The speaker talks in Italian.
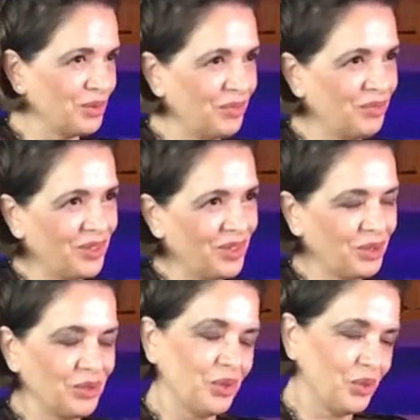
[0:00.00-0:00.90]

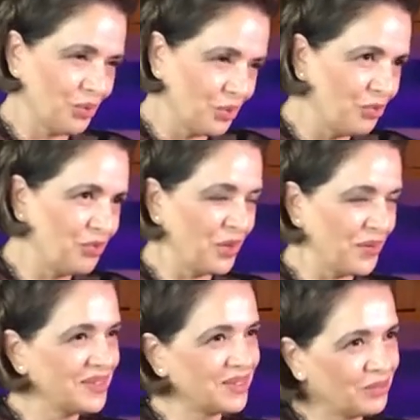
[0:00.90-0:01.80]
l'invito e ho,
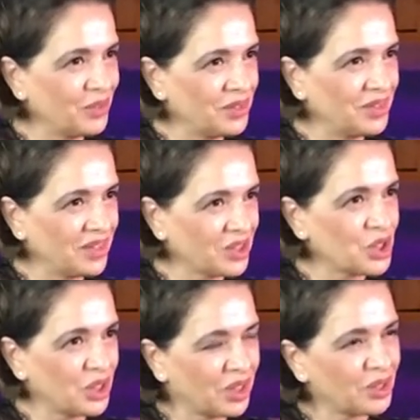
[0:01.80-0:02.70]
volentieri
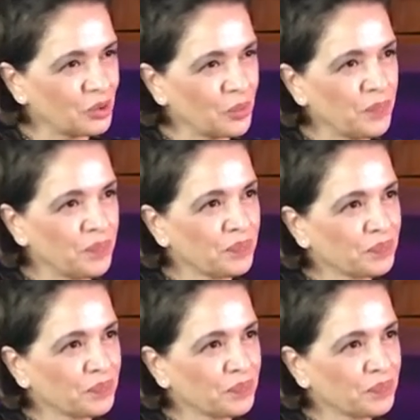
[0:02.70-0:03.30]
accettato.